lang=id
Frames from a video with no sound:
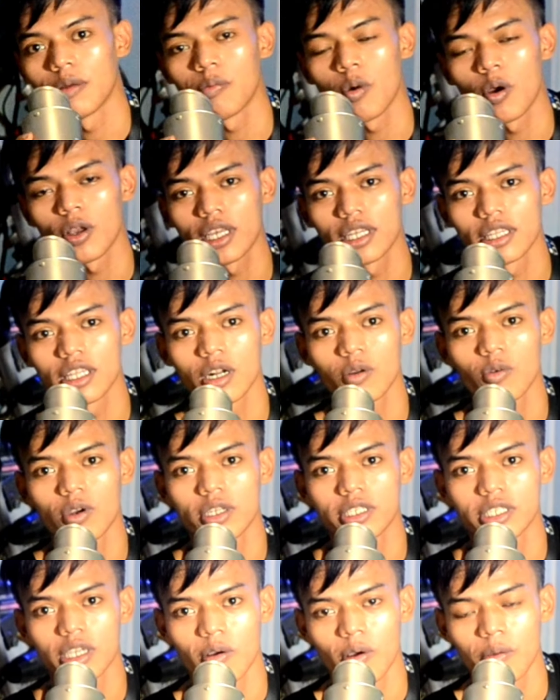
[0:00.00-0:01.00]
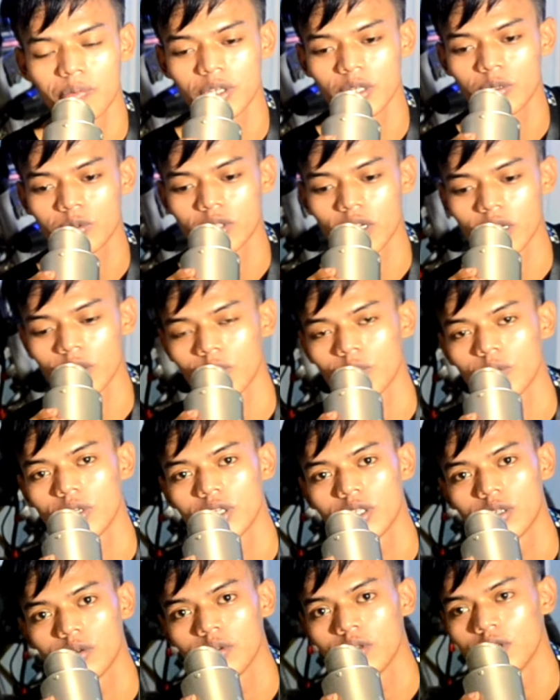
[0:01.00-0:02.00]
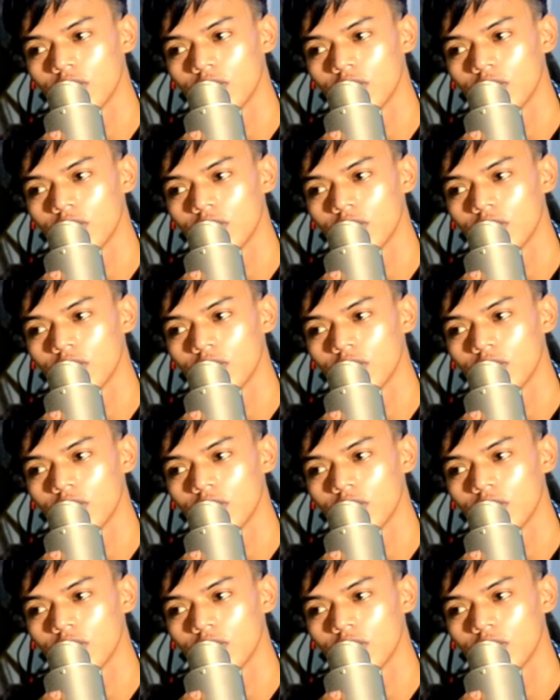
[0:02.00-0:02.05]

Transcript: pokoknya ntar gua jawab satu-satu gitu